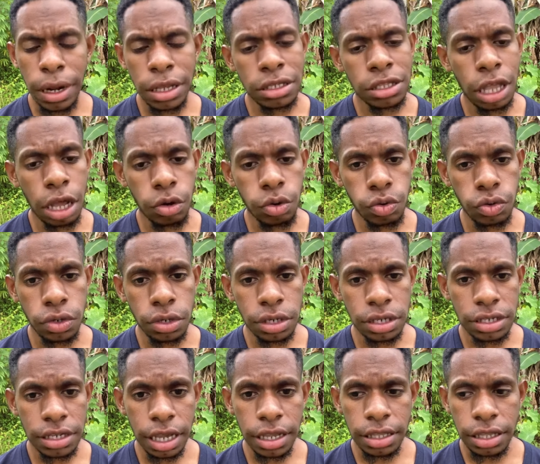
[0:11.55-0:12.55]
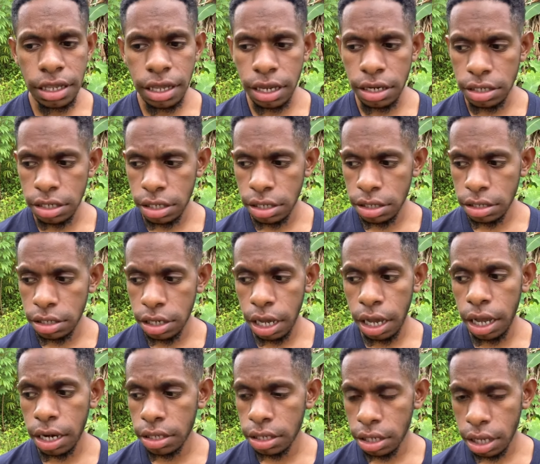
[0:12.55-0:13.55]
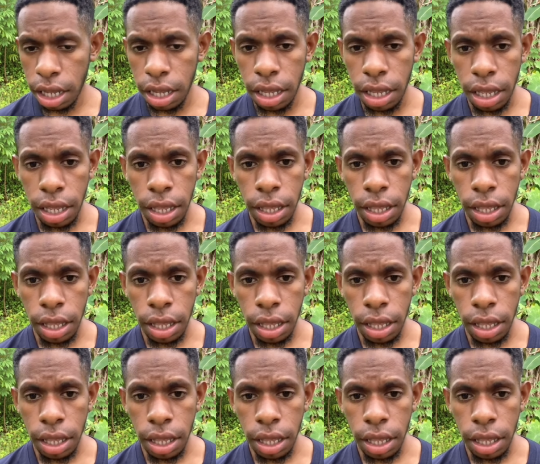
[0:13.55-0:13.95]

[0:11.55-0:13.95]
tahun Saya tinggal di Jakarta